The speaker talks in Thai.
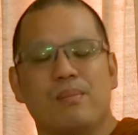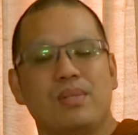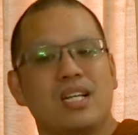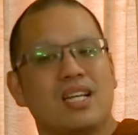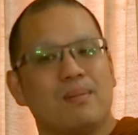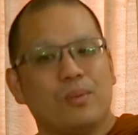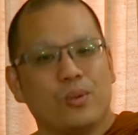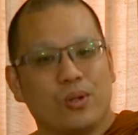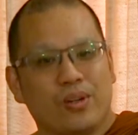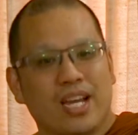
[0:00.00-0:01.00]
เมื่อคำพูด
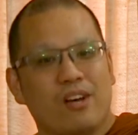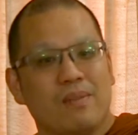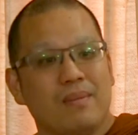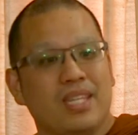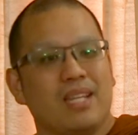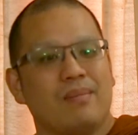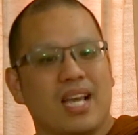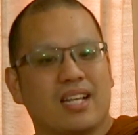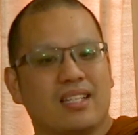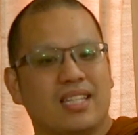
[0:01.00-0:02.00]
ของเราไม่มีน้ำห
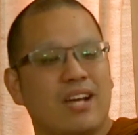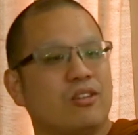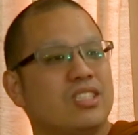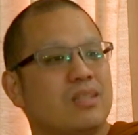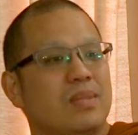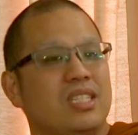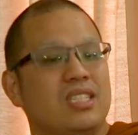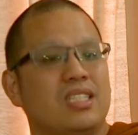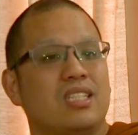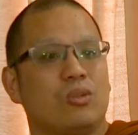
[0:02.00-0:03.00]
นักเราก็จะไม่
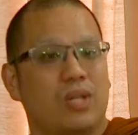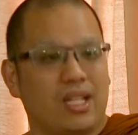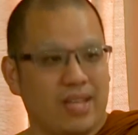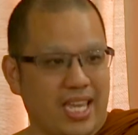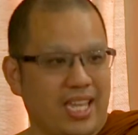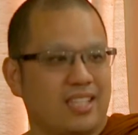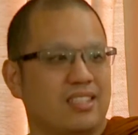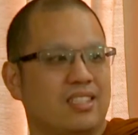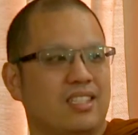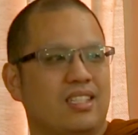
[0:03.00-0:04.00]
เชื่อตัวเราเอง
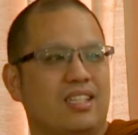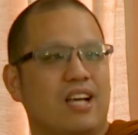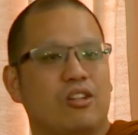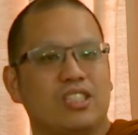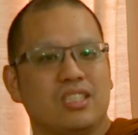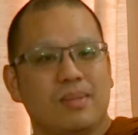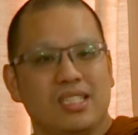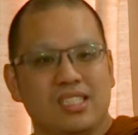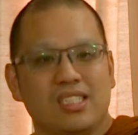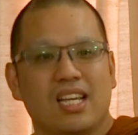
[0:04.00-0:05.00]
เราก็จะไม่
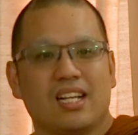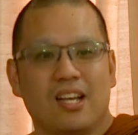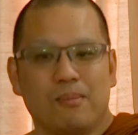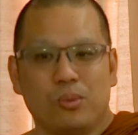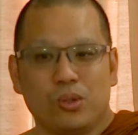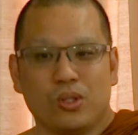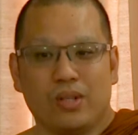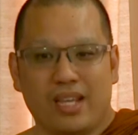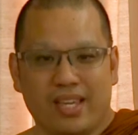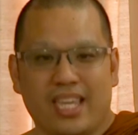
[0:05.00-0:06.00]
เชื่อคำพูดของ
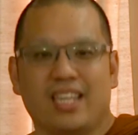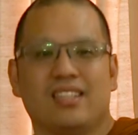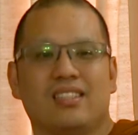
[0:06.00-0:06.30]
เราเอง